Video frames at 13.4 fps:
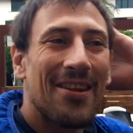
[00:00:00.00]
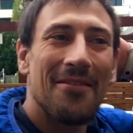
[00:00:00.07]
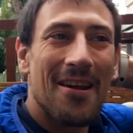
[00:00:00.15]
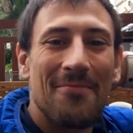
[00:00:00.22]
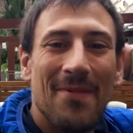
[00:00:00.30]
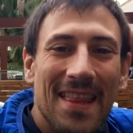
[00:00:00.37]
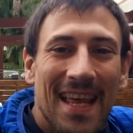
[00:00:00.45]
de
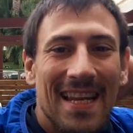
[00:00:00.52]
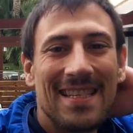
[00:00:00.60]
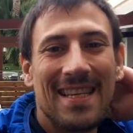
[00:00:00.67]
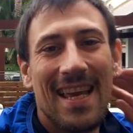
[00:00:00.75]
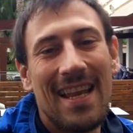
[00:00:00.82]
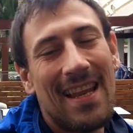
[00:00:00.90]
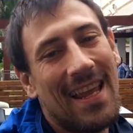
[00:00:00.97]
verme
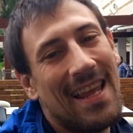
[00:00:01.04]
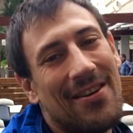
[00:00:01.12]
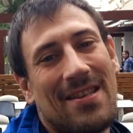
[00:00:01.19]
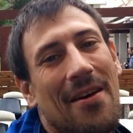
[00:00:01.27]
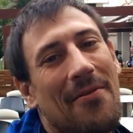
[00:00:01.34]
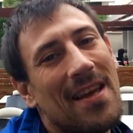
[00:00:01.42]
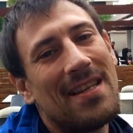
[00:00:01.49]
Skin y no
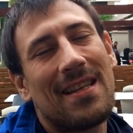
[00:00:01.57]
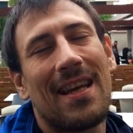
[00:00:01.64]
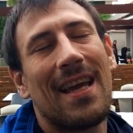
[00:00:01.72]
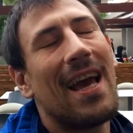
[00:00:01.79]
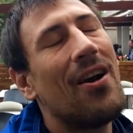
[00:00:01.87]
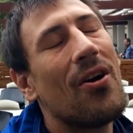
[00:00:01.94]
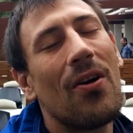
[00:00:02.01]
sabéis
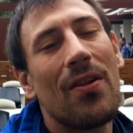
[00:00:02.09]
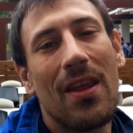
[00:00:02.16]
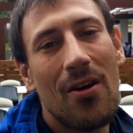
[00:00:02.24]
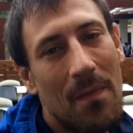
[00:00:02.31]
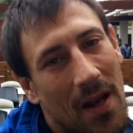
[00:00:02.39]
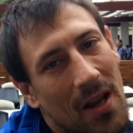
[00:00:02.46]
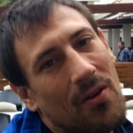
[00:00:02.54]
qué
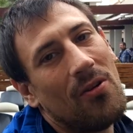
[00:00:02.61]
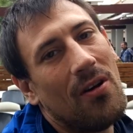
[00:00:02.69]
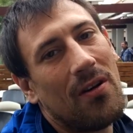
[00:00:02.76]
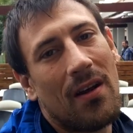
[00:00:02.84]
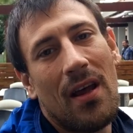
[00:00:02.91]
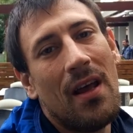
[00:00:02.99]
jodido peliculón.